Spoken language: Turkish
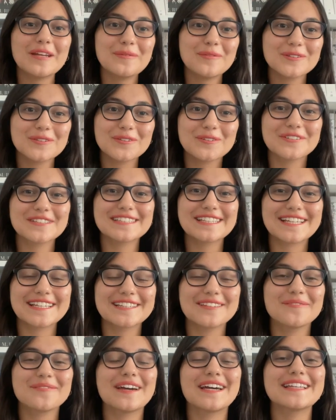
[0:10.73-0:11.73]
Tonguç
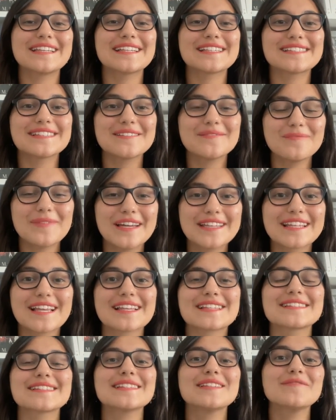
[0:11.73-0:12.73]
Akademi ailesi. Ben
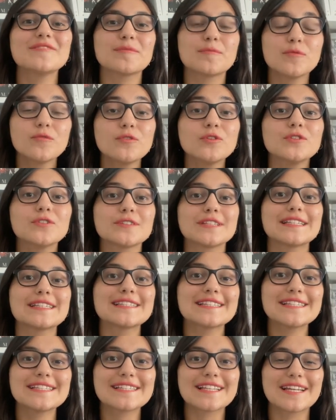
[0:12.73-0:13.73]
Aslı ve bu videoda
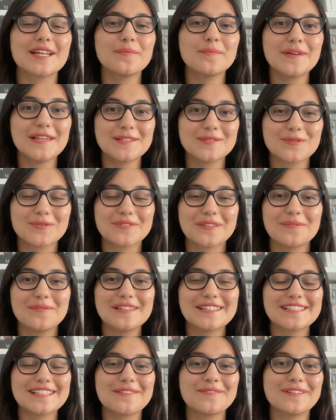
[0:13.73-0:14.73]
sizlere 5 günde
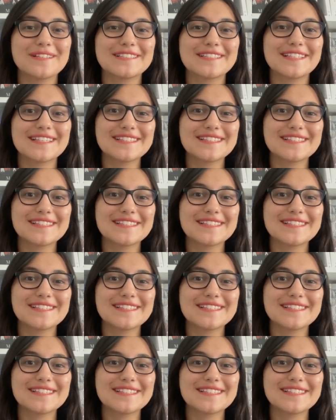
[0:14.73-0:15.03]
bitirebileceğiniz